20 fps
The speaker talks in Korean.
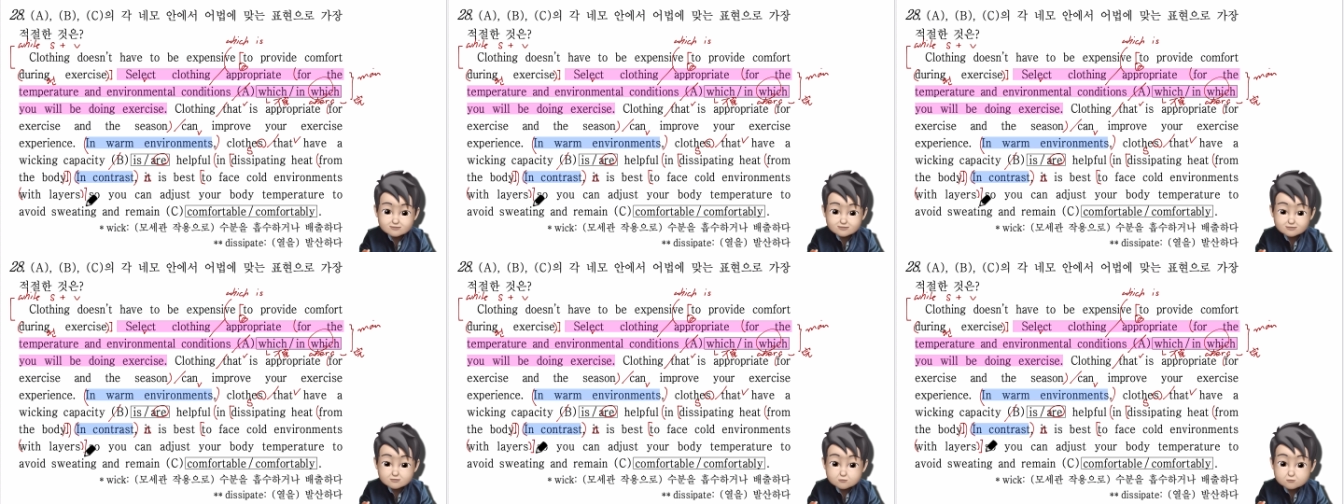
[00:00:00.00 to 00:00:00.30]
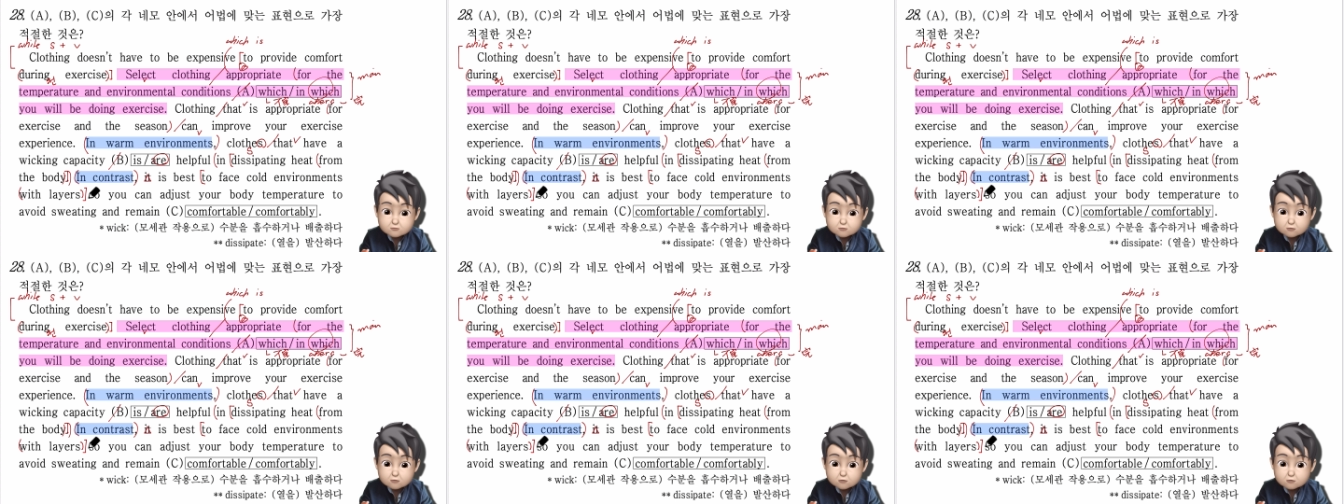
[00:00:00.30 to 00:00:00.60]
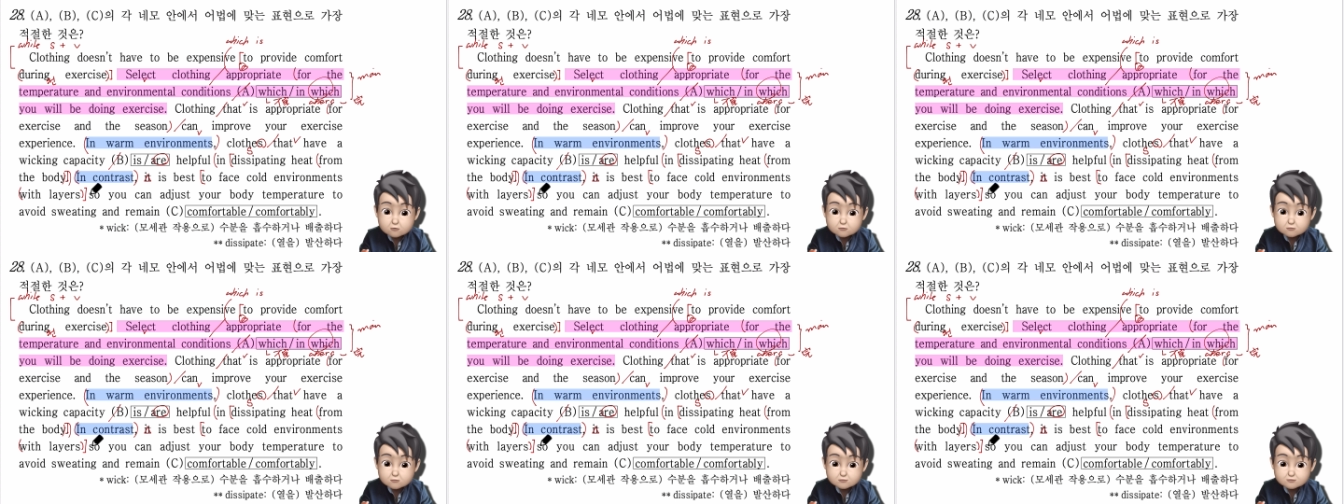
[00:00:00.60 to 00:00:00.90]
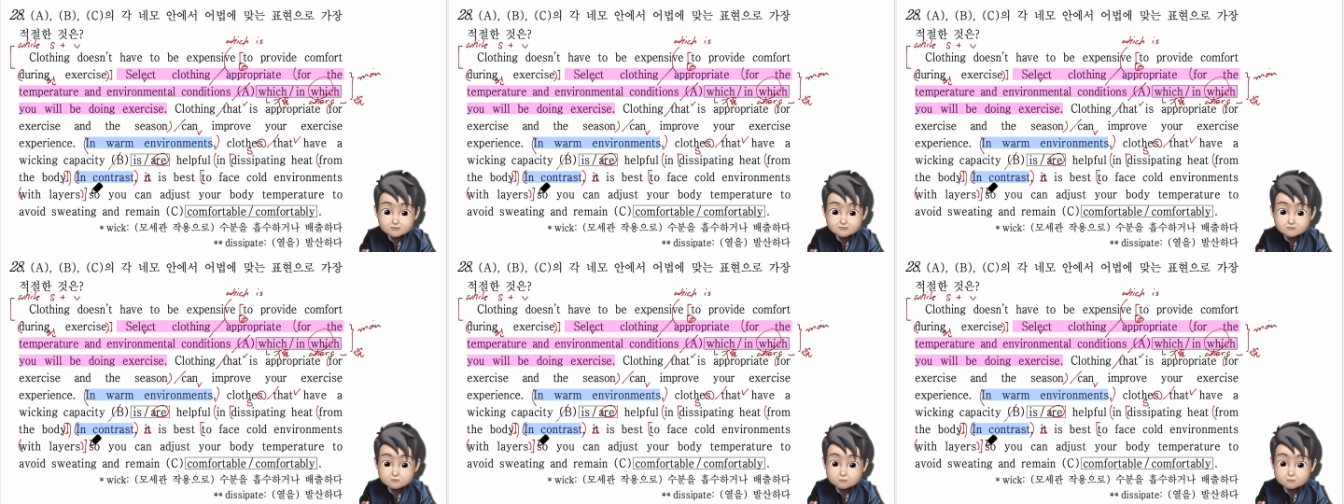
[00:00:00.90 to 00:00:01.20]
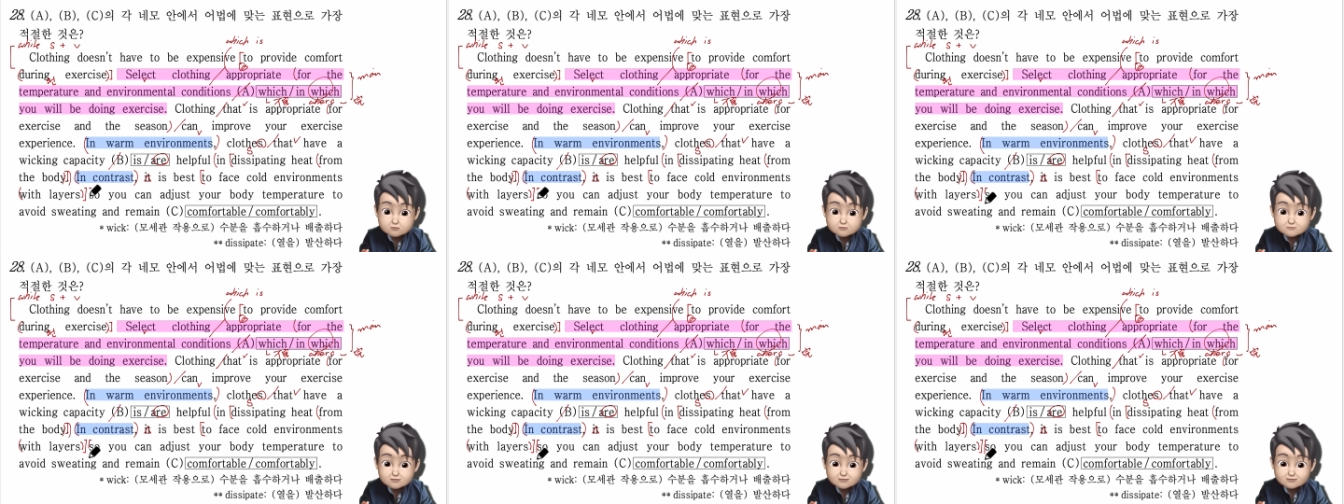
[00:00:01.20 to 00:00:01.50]
해놓고 이렇게
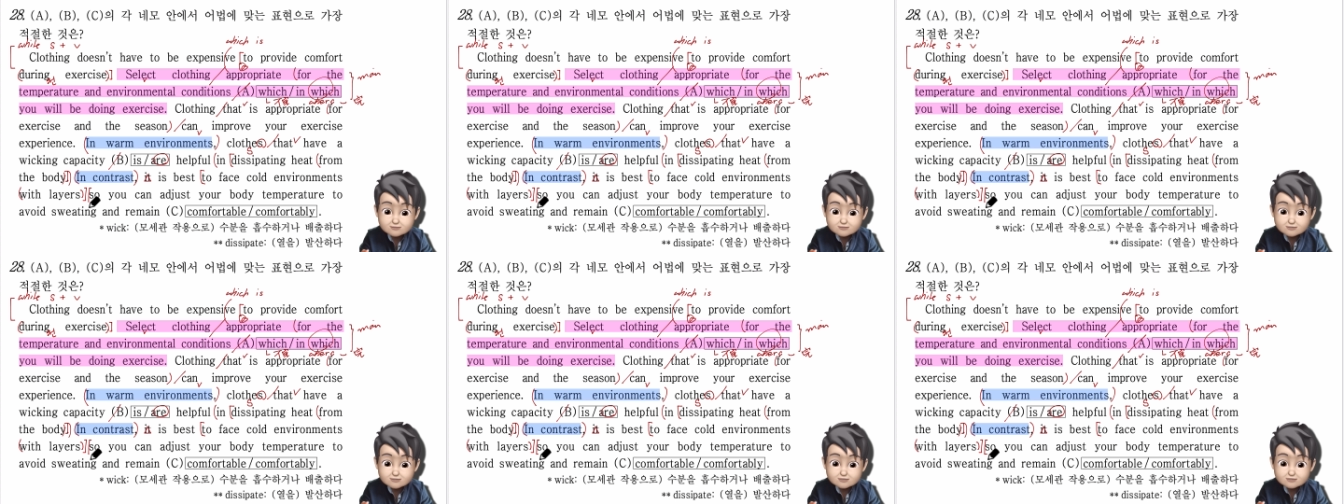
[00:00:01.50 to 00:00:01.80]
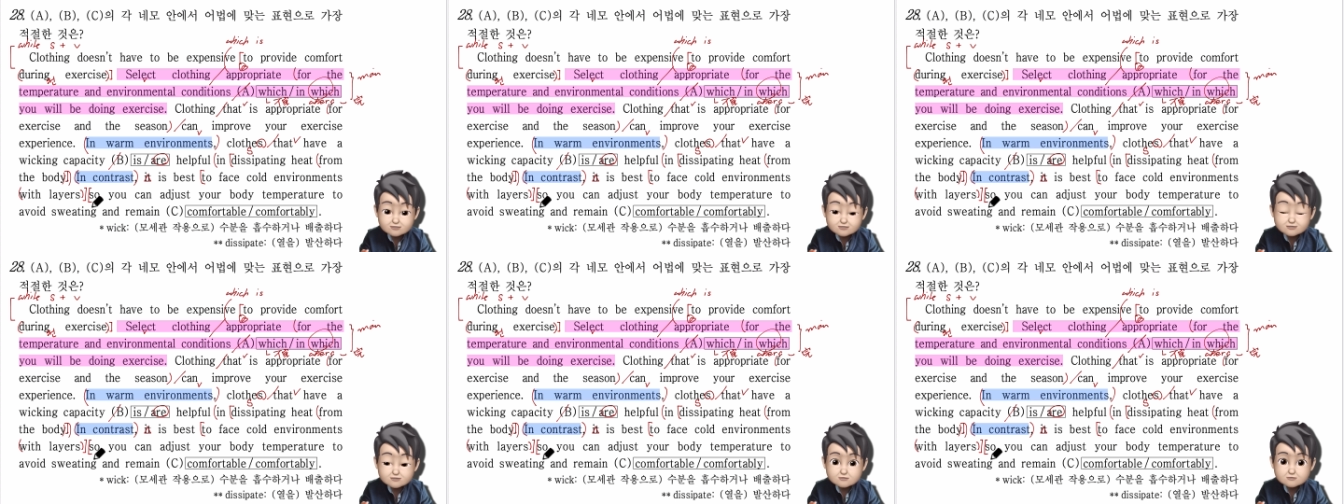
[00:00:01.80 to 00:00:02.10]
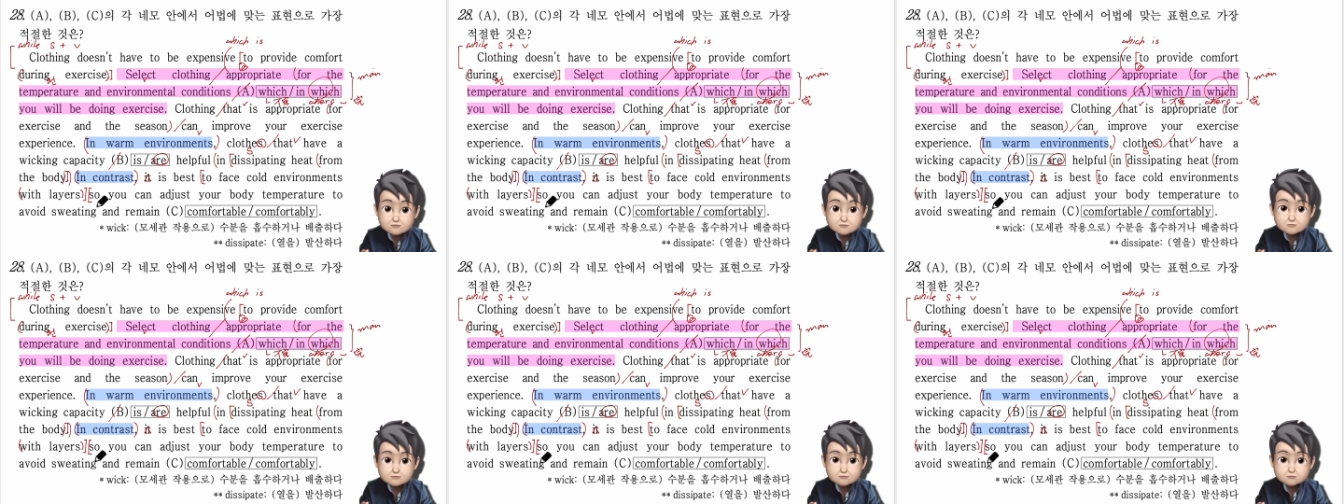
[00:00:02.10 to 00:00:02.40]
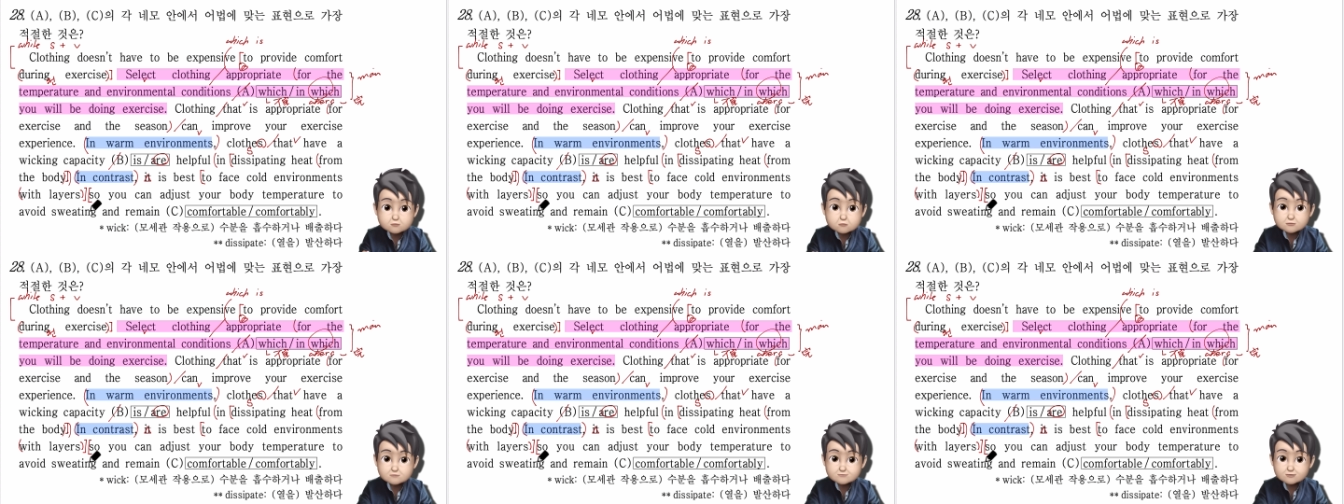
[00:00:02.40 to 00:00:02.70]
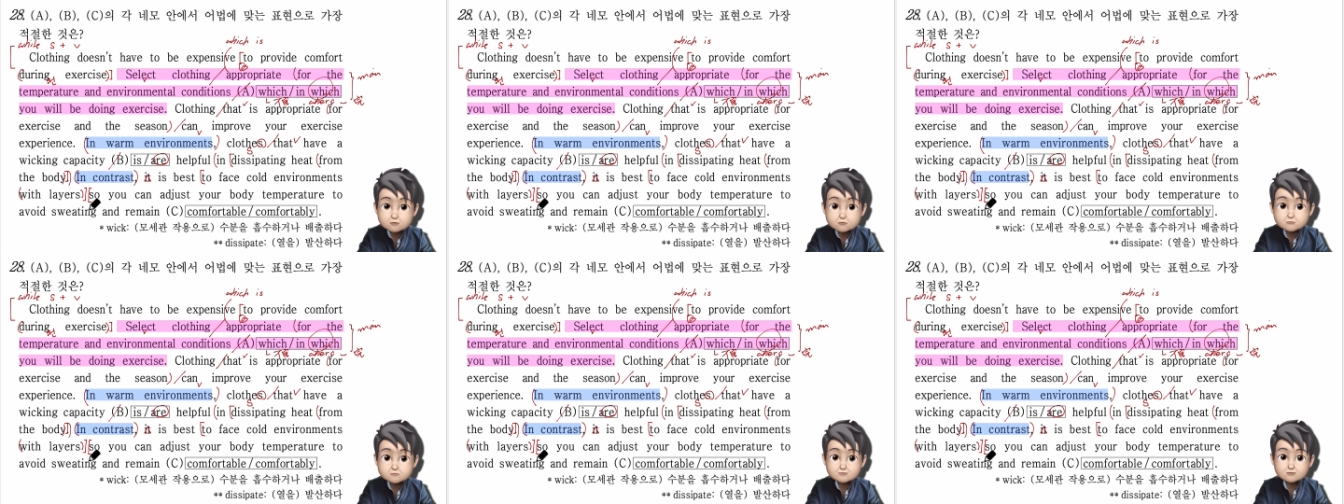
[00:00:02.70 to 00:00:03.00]
쏘가봤지 근데 소
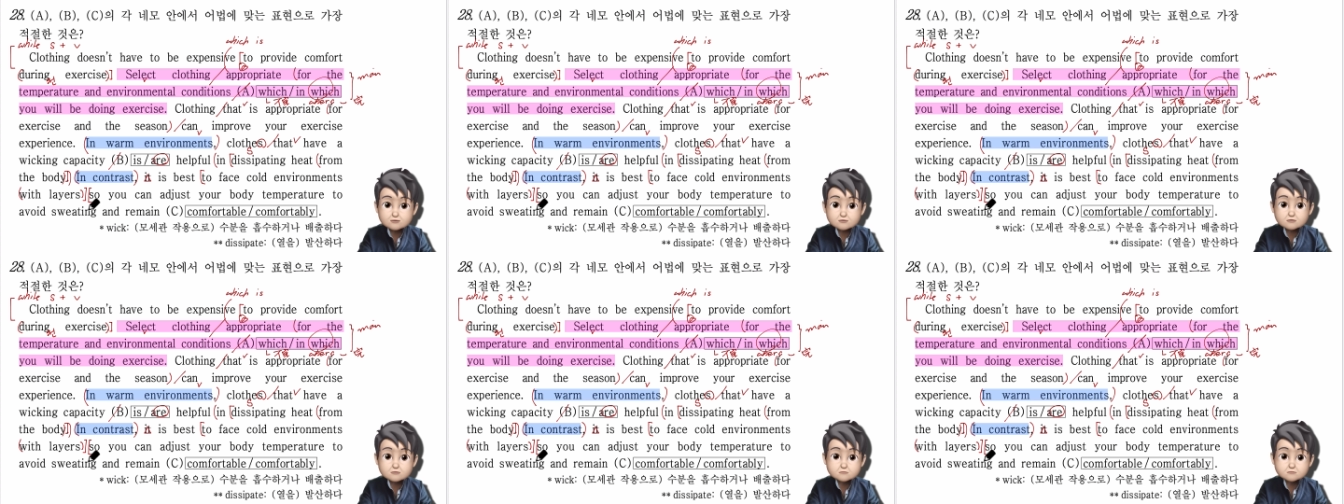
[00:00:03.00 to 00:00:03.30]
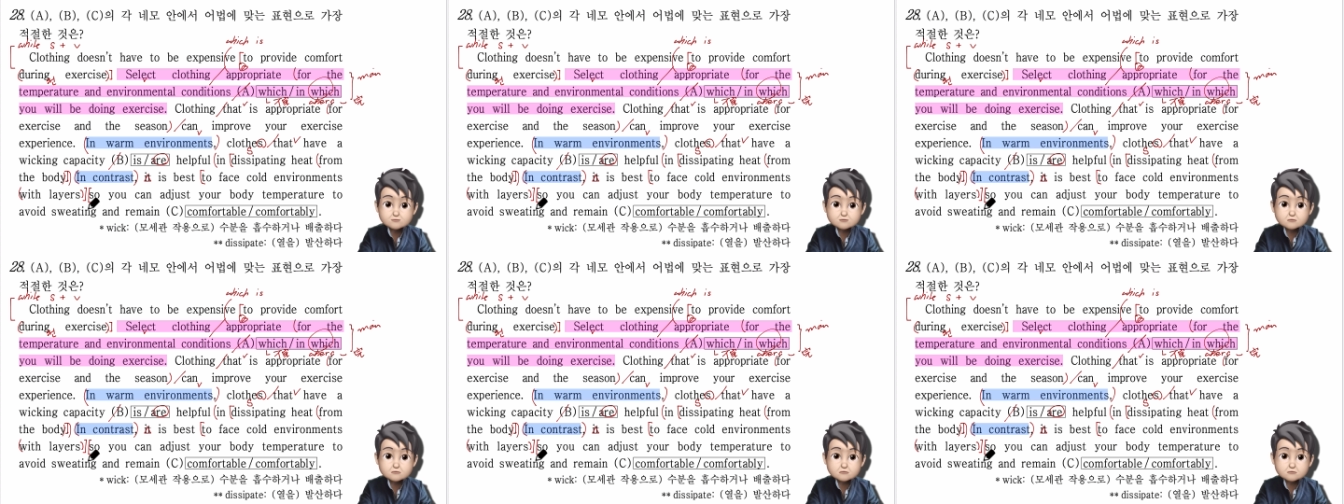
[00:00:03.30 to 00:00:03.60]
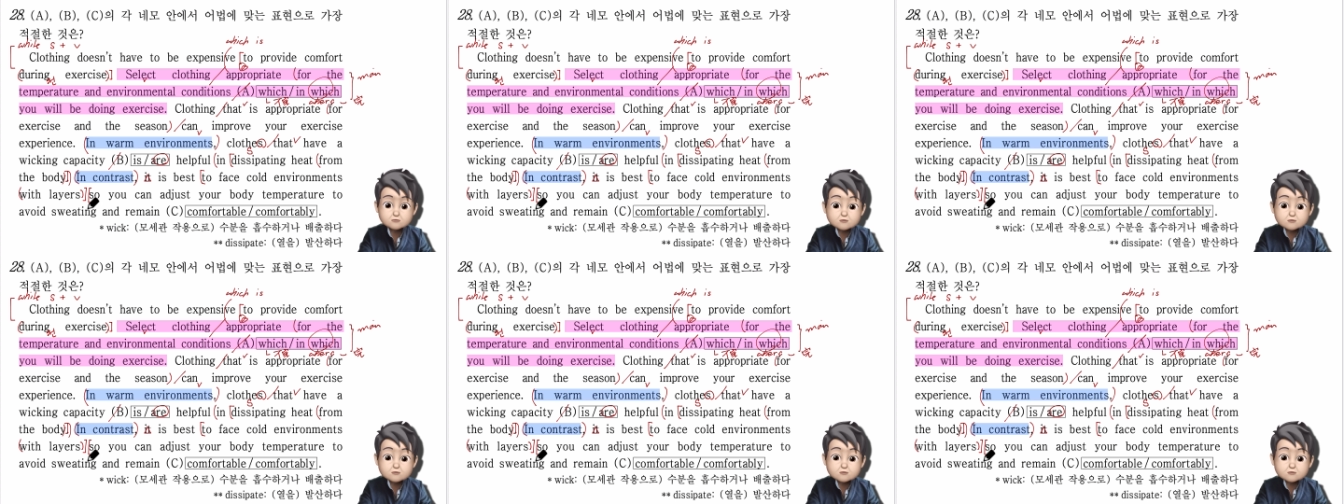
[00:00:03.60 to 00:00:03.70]
앞에 콤마 있어 없어?